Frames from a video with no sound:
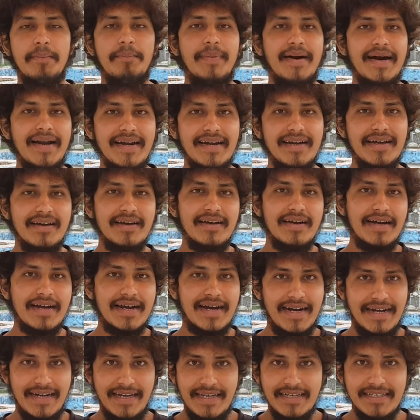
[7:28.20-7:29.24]
பட்
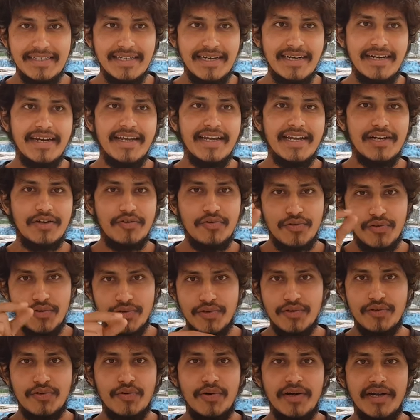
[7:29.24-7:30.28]
கண்டிஷன் நீங்கள் டூ
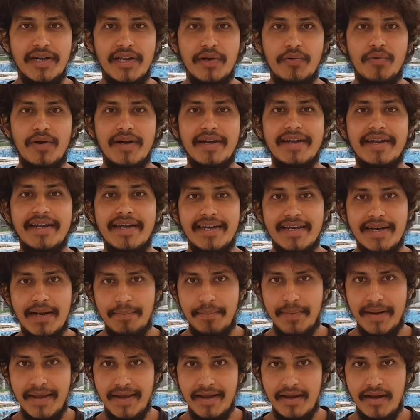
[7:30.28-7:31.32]
தௌசண்ட் டுவெண்ட்டி ஒன் நீட்
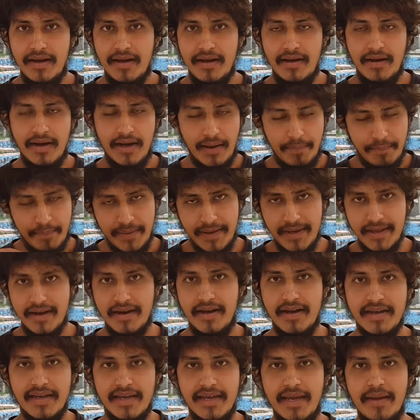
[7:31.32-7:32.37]
அப்ளை
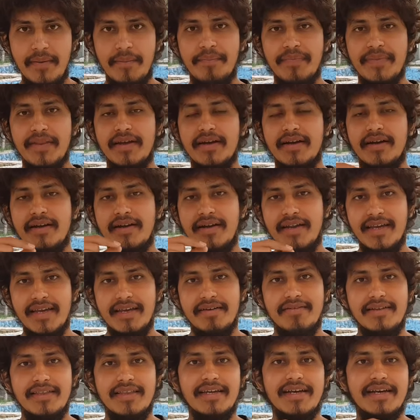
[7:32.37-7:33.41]
அப்பியர் ஆகி
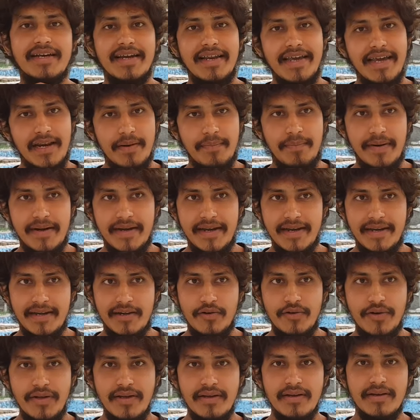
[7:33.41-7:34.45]
நீங்கள் வந்து கிளியர்
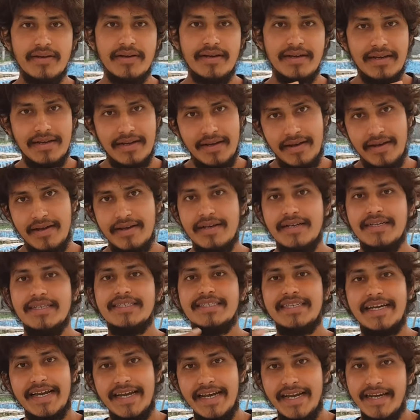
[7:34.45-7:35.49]
பண்ணிவிட்டு
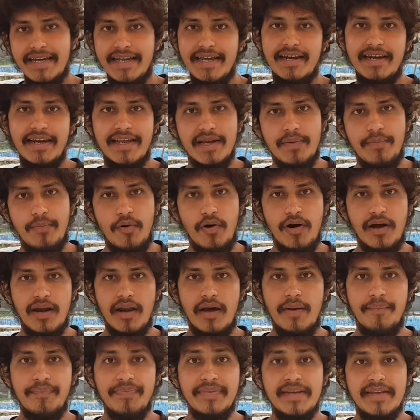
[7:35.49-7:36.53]
செகண்ட் இயர் நீங்கள்
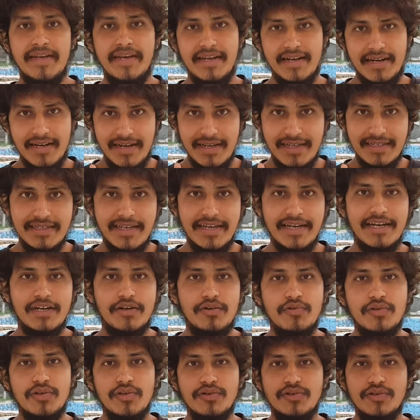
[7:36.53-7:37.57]
போகலாம் இன்கேஸ் நீங்கள்
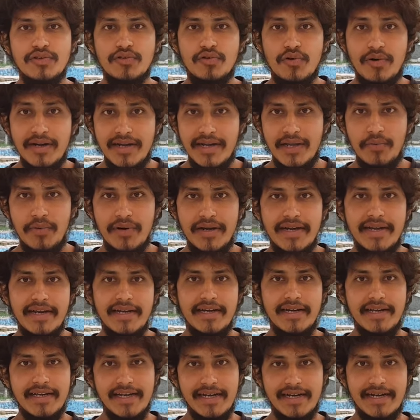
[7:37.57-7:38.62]
டூ தௌசண்ட் டுவெண்ட்டி ஒன்
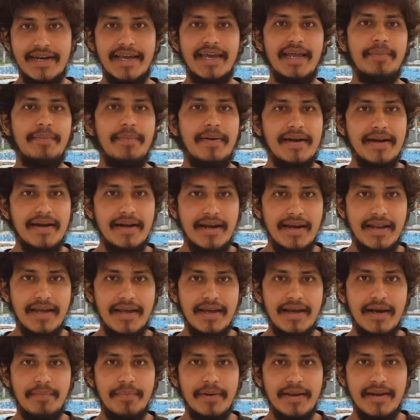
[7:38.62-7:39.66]
நீட்டை நீங்கள் கிளியர் பண்ணலை
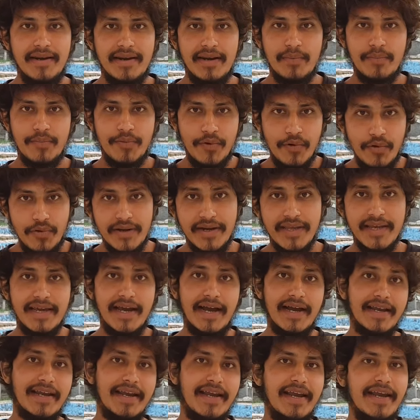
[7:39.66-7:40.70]
அப்படின்றப்போ
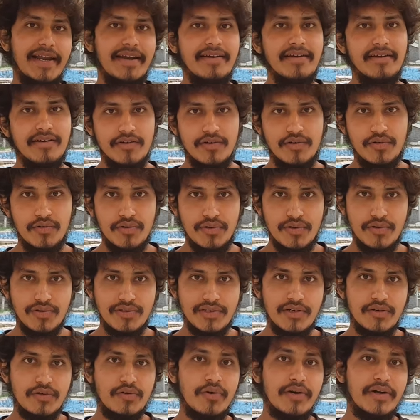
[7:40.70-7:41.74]
நீங்கள் அகெயின் டூ
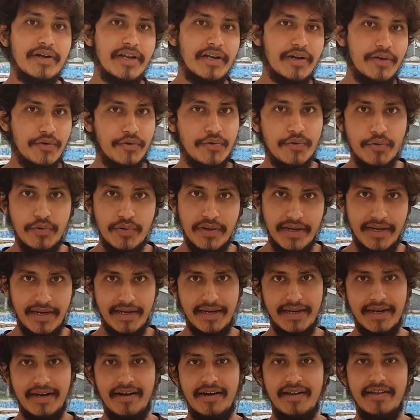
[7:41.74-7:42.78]
தௌசண்ட் டுவெண்ட்டி டூ
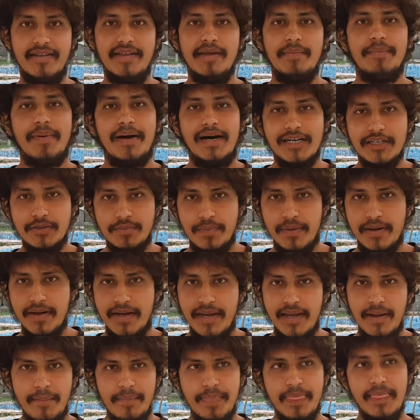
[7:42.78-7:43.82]
நீட் எழுதி பாஸ் பண்ணி